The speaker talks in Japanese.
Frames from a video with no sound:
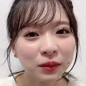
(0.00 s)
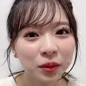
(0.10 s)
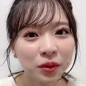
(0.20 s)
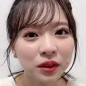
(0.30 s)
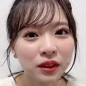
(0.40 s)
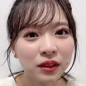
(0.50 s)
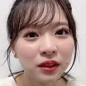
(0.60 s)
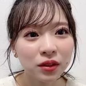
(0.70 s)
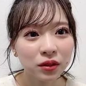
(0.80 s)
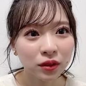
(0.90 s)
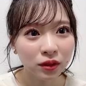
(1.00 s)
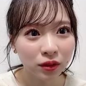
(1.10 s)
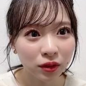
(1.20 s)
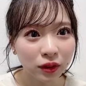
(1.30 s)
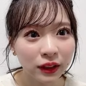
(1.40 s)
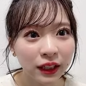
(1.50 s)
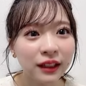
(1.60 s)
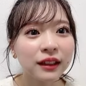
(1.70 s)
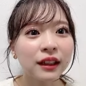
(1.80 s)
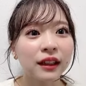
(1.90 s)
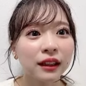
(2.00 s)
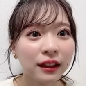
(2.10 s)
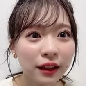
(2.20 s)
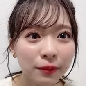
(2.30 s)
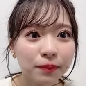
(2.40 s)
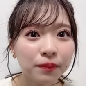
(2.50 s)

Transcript: もうちょっと遅いねってなって